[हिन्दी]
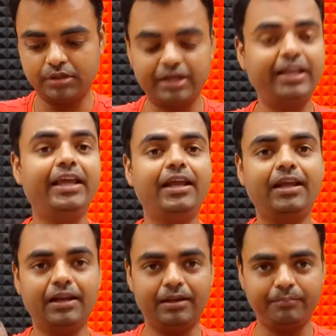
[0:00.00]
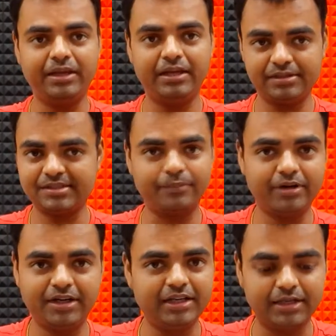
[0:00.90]
ट्रे में
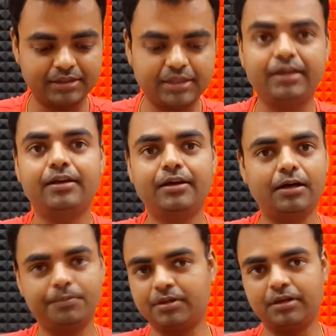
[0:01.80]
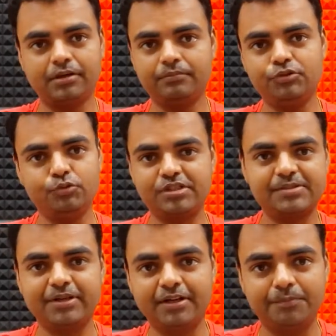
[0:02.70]
सामान नहीं रखते हैं आपका जूसेस
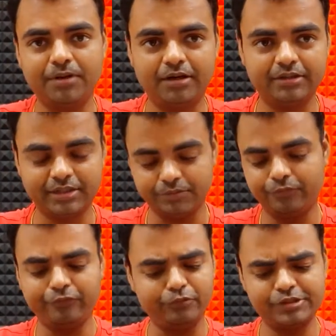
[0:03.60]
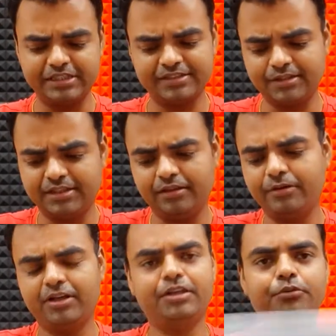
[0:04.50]
वगैरह पिलाते हैं वो उस जैसा इतना
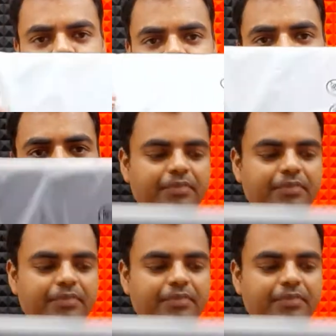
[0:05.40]
बड़ा यूज़ है